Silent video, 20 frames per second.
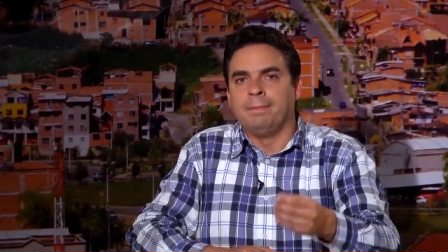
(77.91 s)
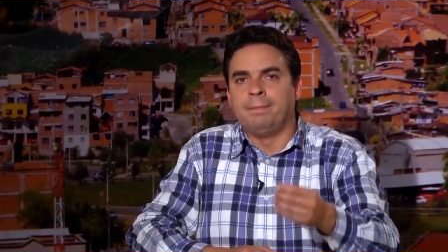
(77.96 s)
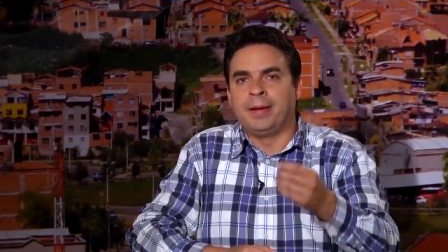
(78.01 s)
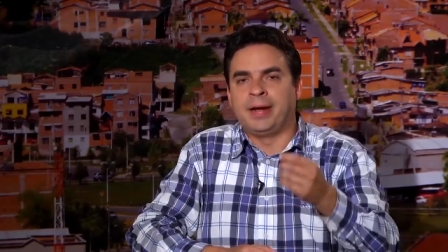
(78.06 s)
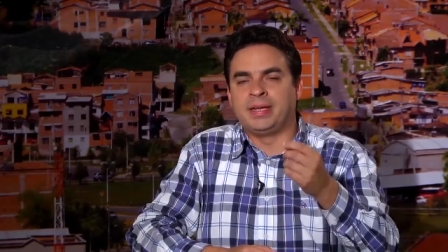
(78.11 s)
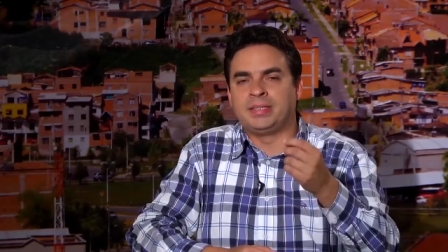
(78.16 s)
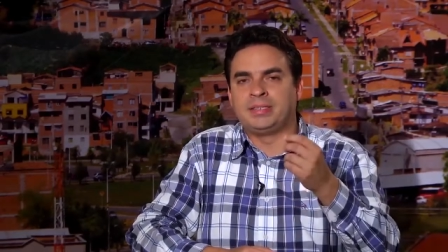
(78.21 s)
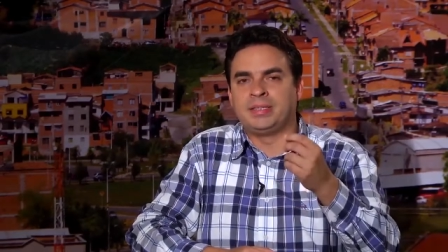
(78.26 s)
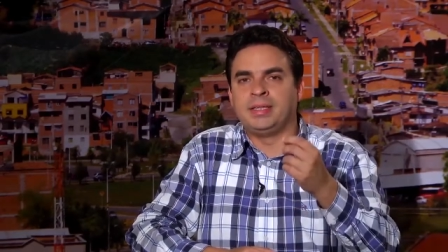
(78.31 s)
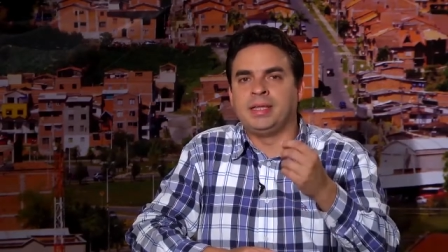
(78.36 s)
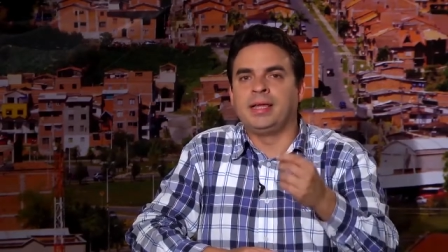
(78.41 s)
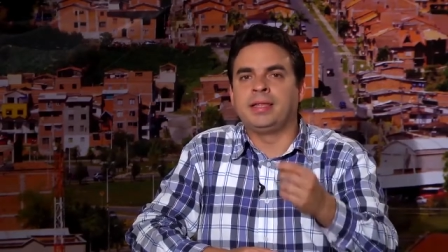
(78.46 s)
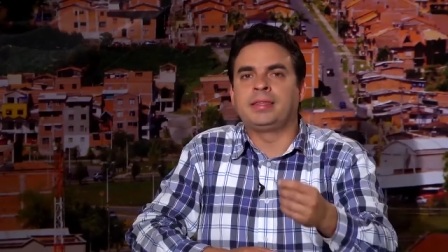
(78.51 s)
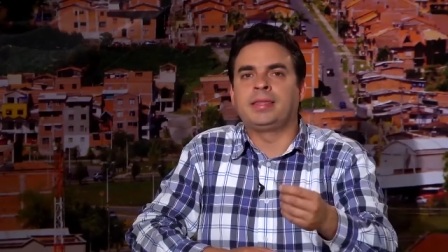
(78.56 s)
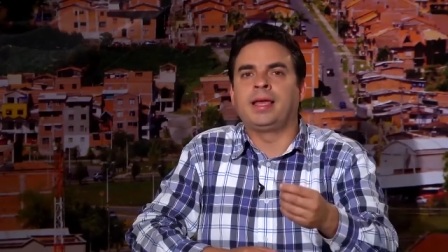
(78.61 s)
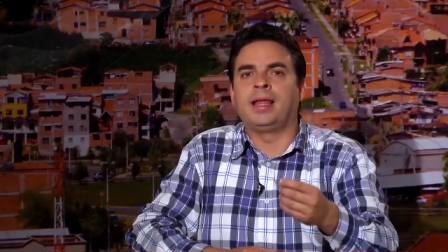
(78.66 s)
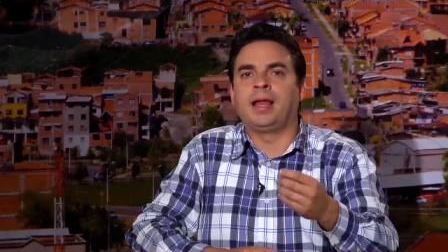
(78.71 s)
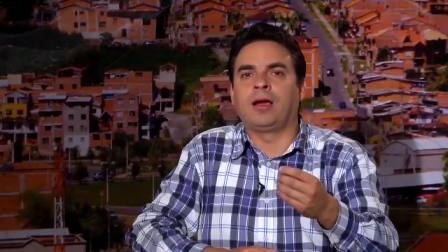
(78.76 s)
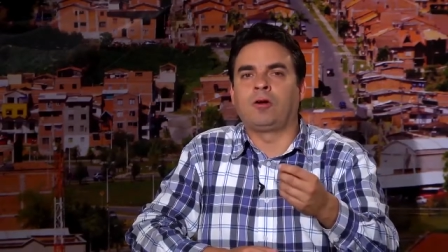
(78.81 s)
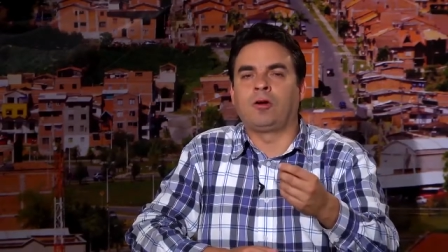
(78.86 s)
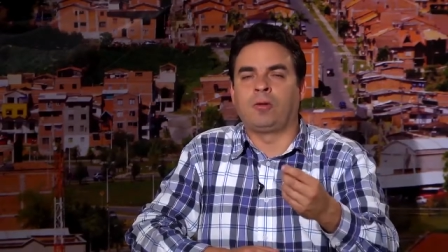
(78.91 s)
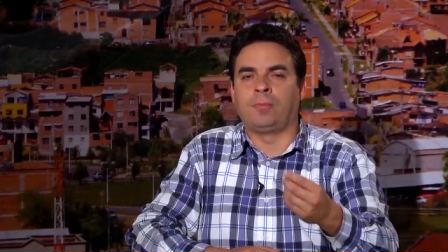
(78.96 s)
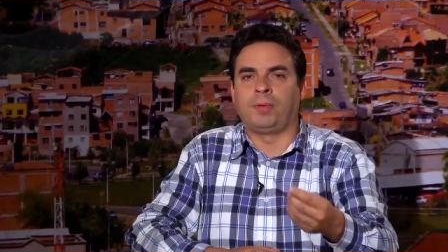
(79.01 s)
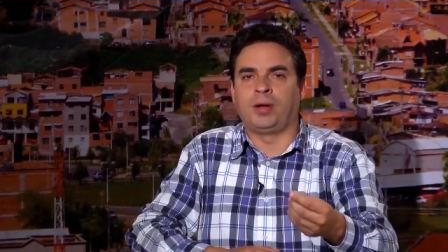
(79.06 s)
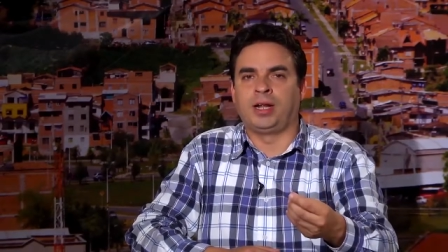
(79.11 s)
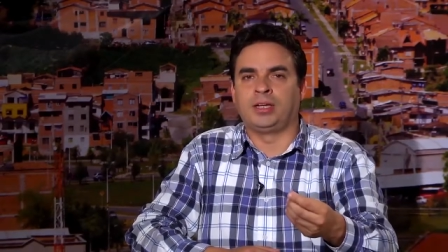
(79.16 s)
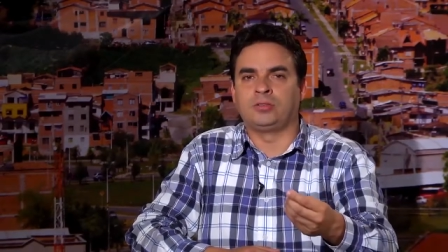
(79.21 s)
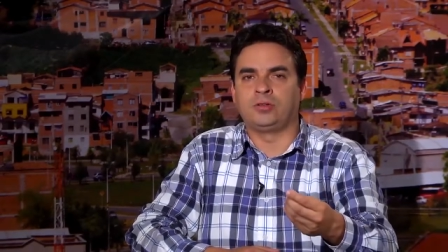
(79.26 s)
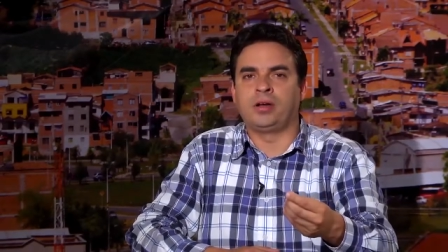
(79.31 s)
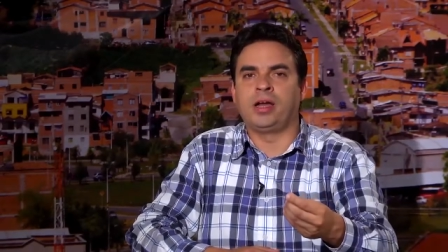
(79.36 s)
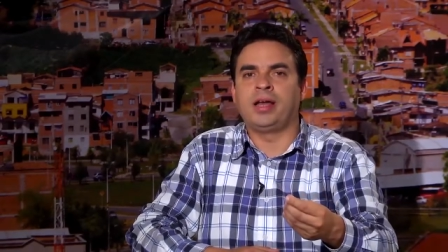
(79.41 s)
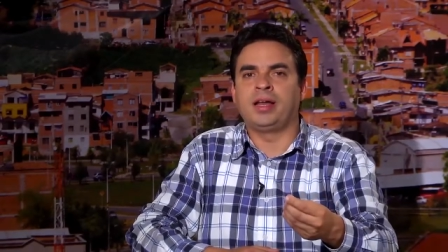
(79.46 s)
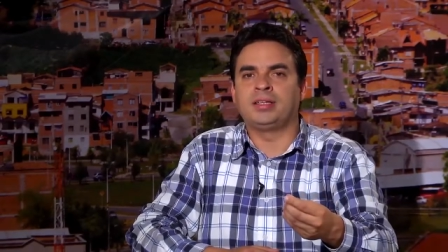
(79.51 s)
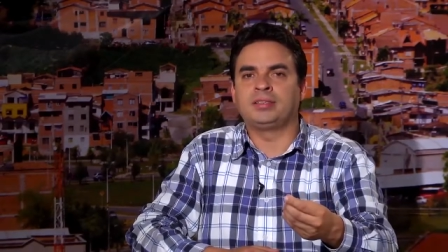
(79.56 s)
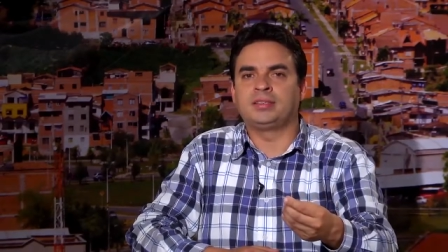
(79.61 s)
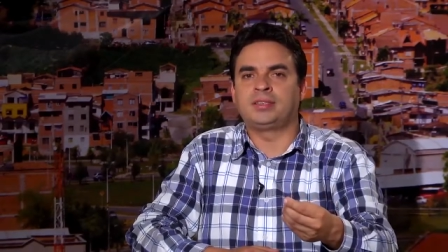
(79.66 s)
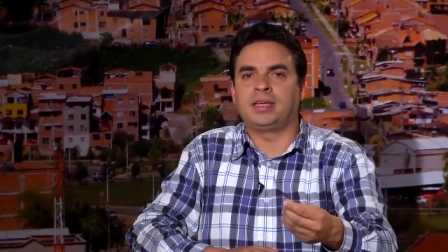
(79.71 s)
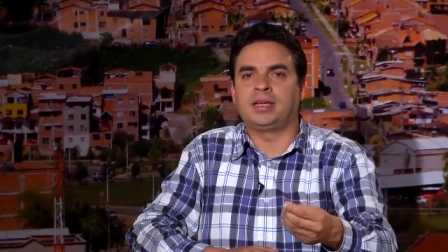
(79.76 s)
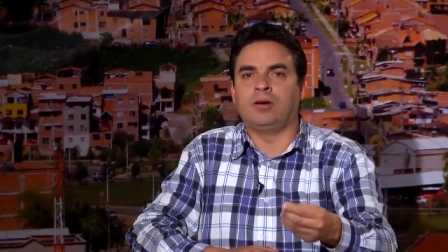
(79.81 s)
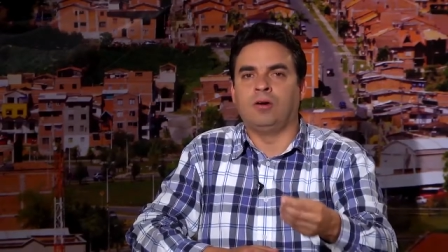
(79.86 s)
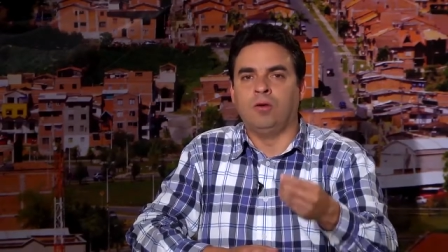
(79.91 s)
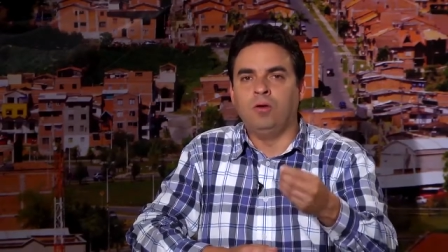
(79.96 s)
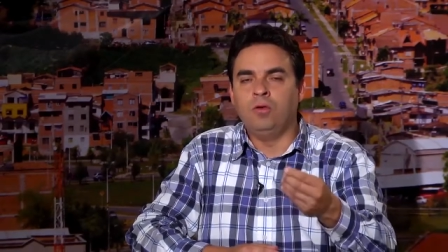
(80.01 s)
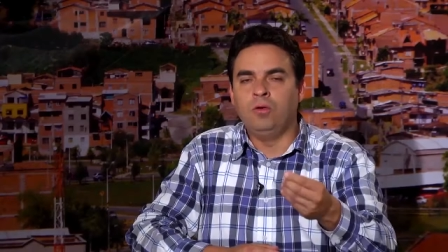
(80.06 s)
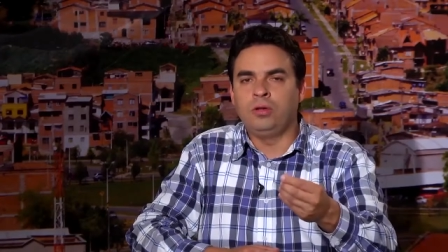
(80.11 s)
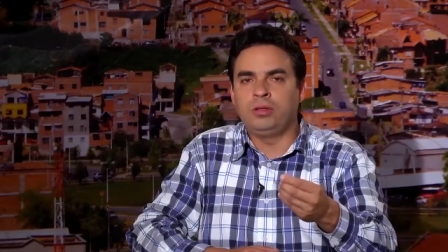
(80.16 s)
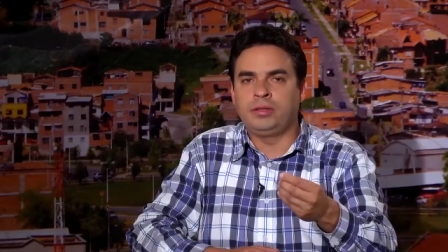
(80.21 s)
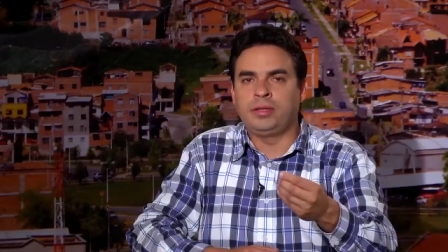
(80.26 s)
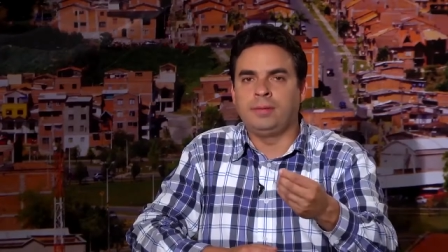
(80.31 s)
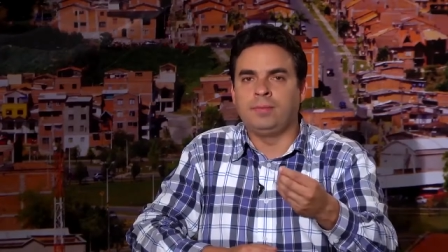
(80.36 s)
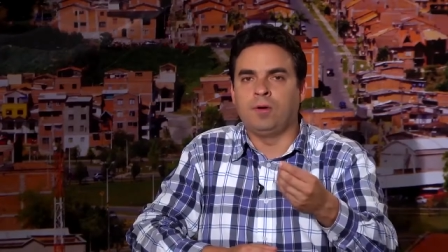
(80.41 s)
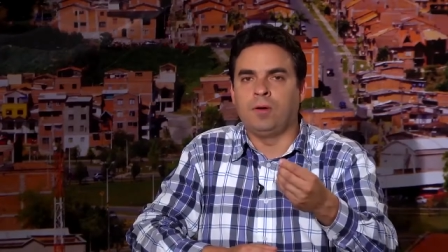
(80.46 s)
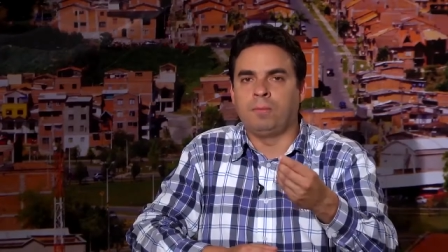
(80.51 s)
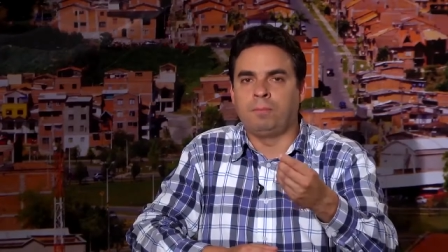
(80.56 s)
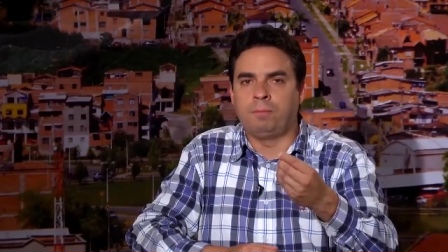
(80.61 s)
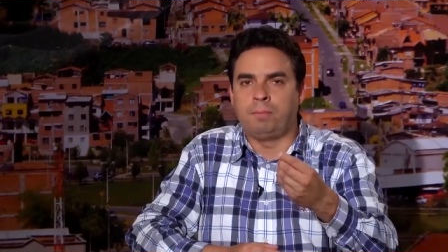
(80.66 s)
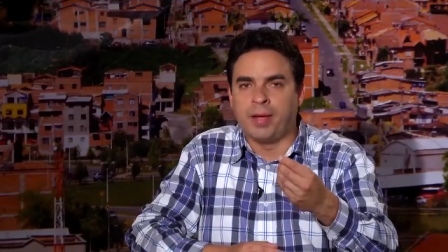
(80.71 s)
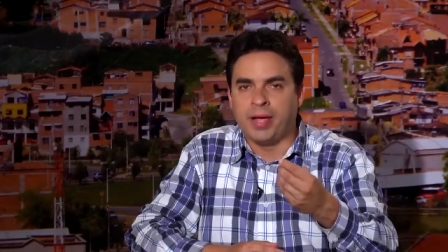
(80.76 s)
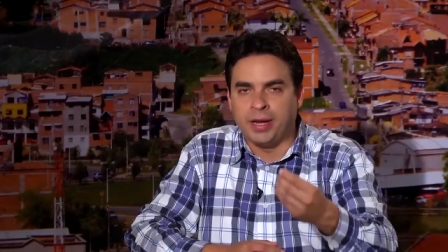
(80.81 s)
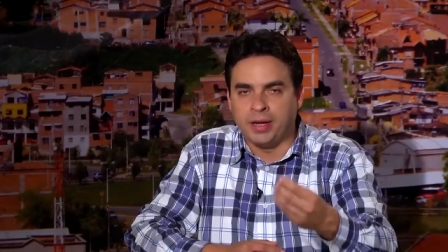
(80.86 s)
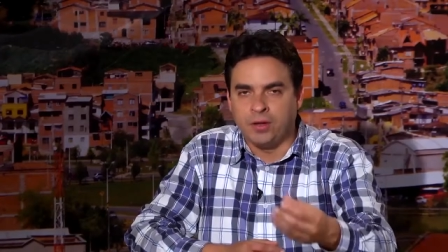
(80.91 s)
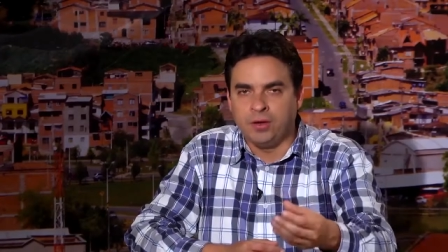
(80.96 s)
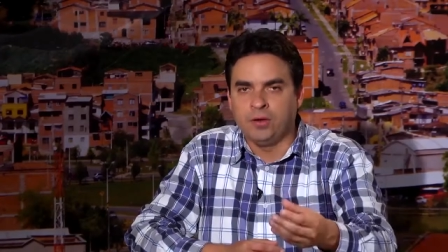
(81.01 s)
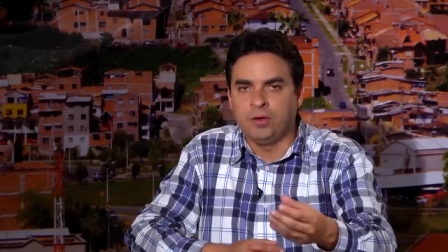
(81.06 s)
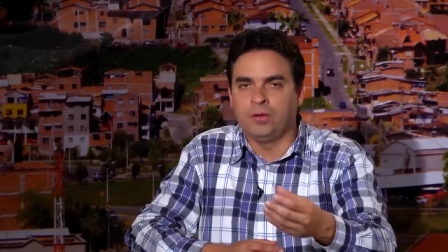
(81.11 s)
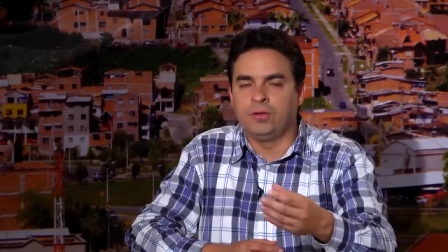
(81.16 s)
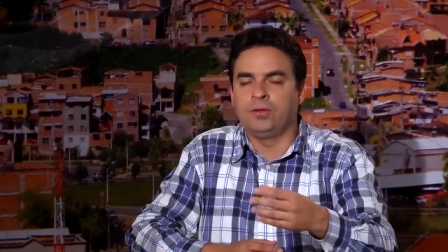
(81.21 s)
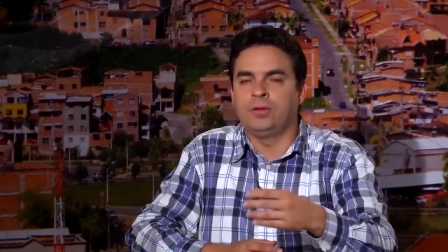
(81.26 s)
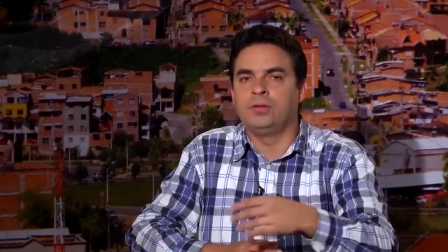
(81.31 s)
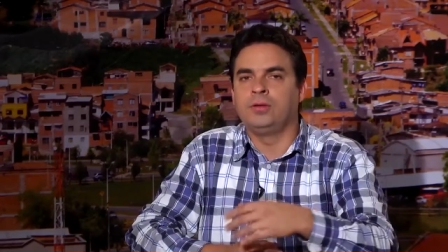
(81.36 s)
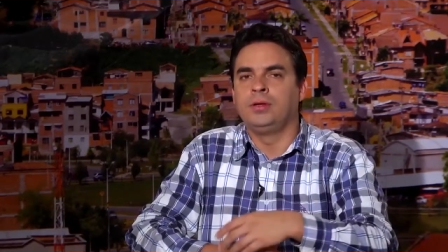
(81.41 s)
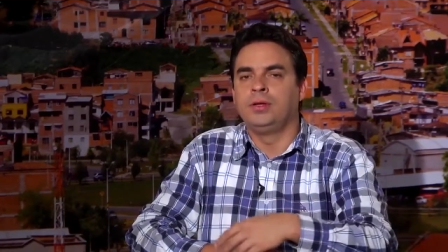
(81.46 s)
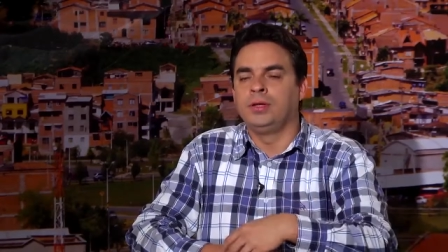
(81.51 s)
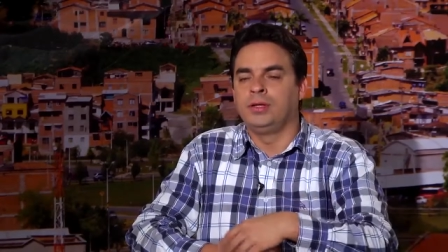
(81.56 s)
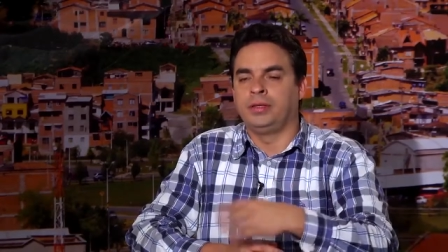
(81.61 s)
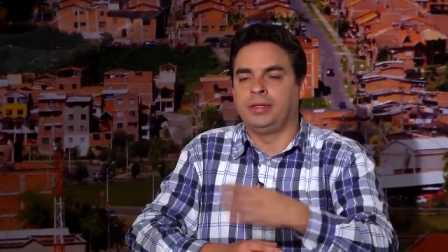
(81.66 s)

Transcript: presidente de la corporación en este último periodo